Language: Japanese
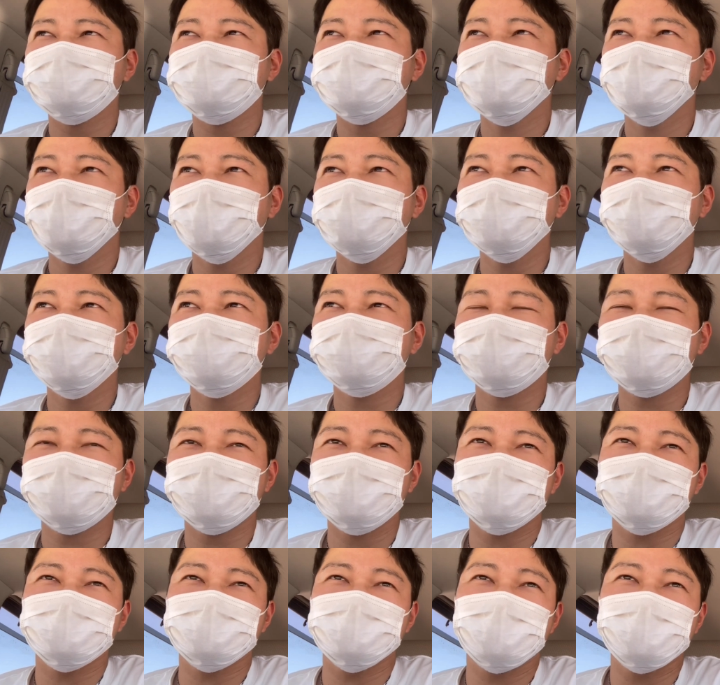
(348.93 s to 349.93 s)
辞める時
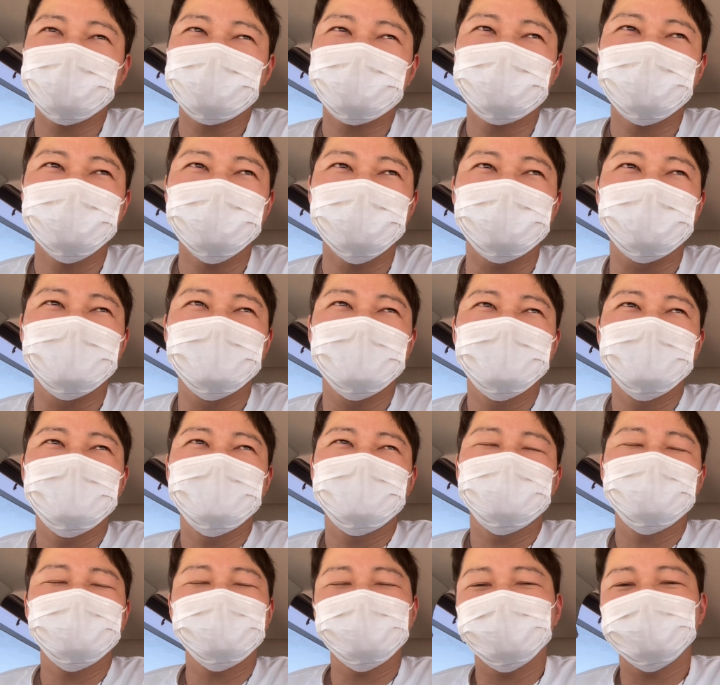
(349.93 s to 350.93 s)
になって、
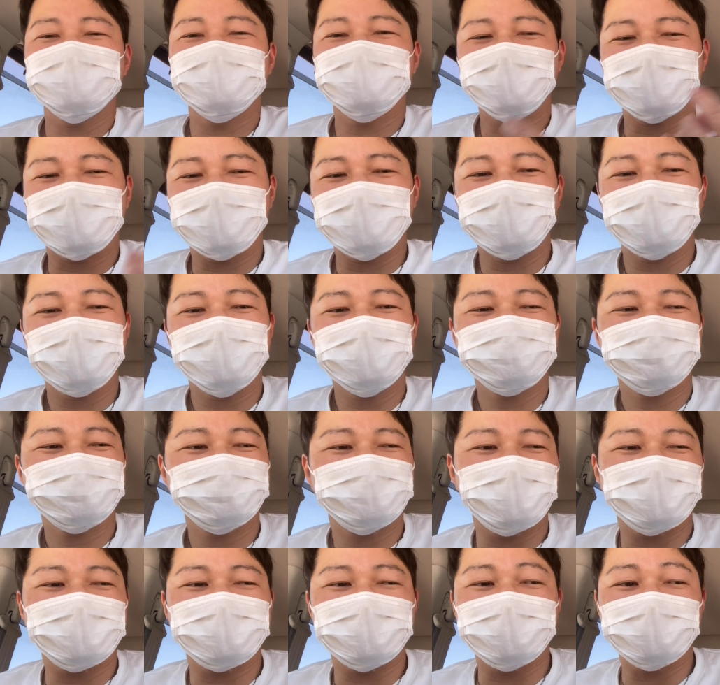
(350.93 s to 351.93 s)
いえ、じゃあ返すの
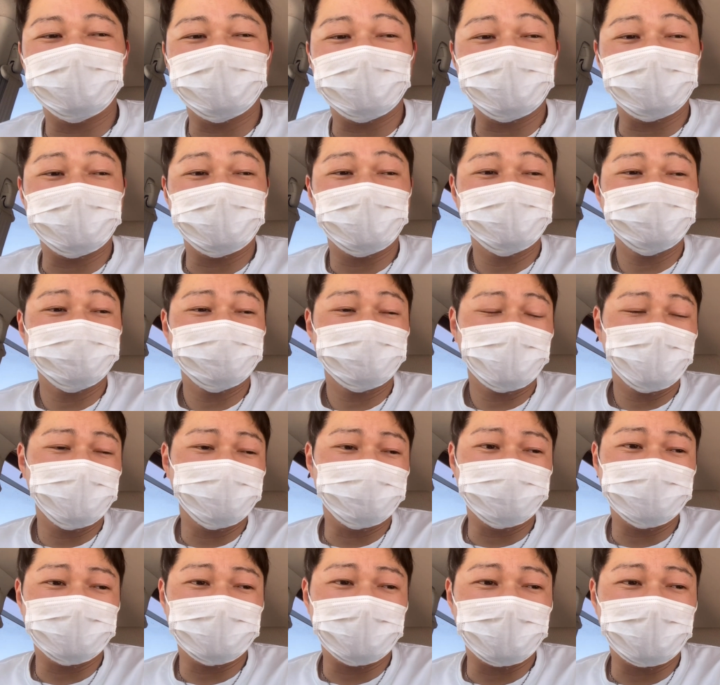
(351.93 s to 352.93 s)
やったら現状回
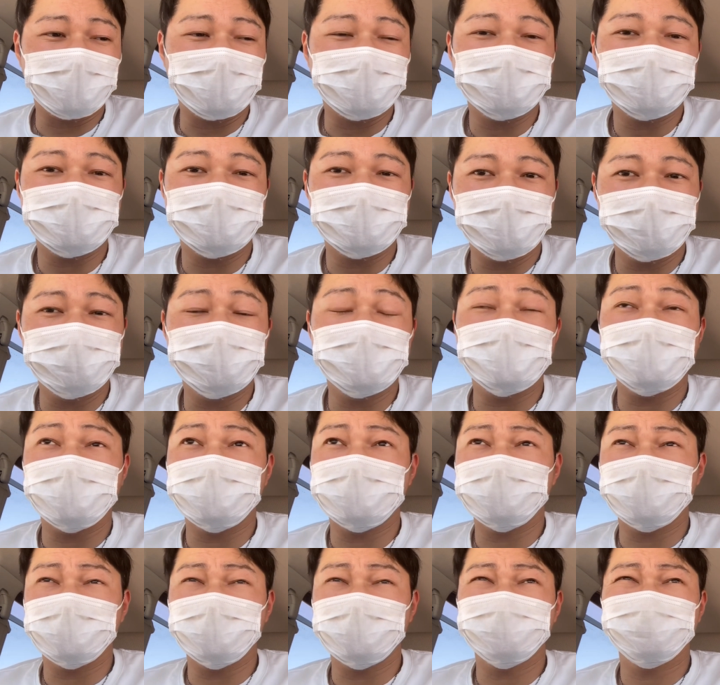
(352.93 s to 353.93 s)
復して返してね、みた
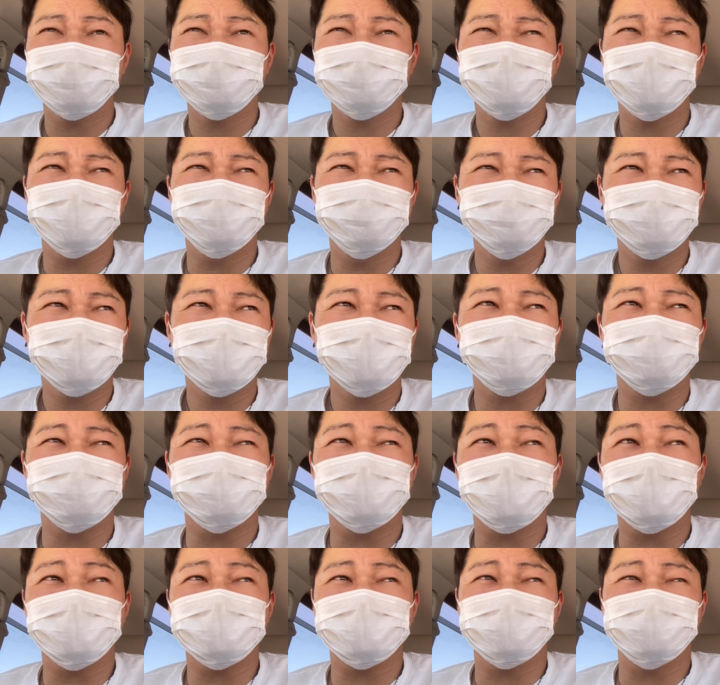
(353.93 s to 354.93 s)
いな、そういうのは言ってくる
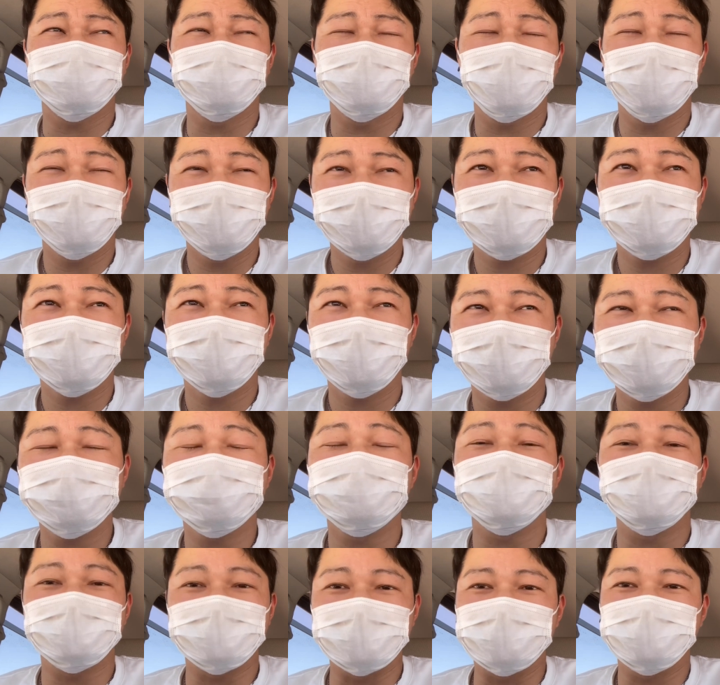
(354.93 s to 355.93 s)
会社、平気である
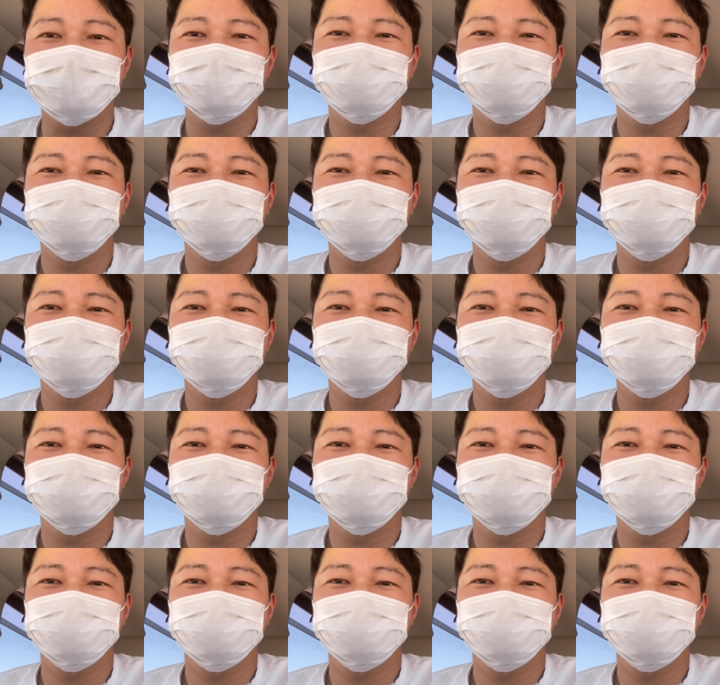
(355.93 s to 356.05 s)
んでね。